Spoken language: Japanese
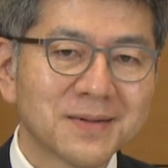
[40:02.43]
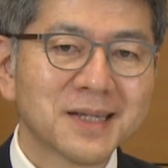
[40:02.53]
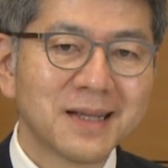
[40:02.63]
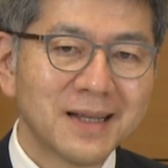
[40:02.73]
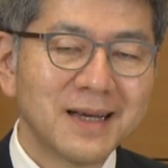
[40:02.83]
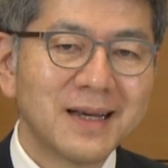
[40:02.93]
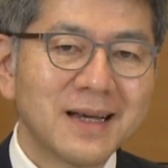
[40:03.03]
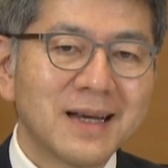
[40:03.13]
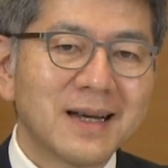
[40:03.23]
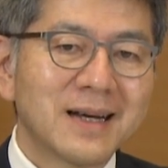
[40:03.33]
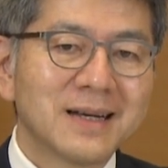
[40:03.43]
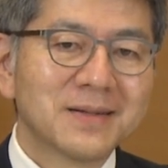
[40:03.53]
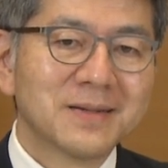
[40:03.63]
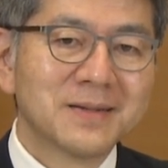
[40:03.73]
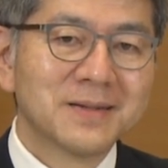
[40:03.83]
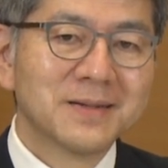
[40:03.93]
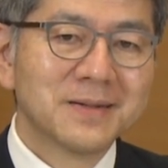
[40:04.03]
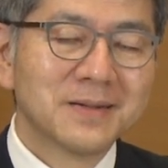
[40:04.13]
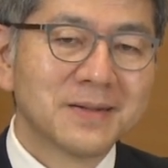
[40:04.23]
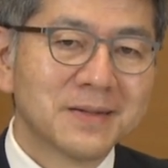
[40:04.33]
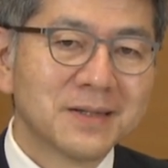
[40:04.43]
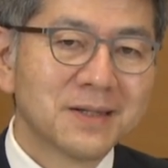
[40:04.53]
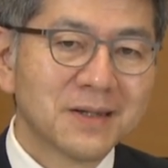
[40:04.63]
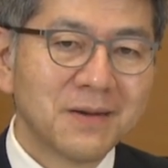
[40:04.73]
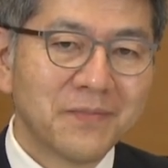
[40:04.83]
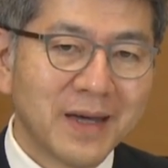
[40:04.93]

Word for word: 当然ね、習近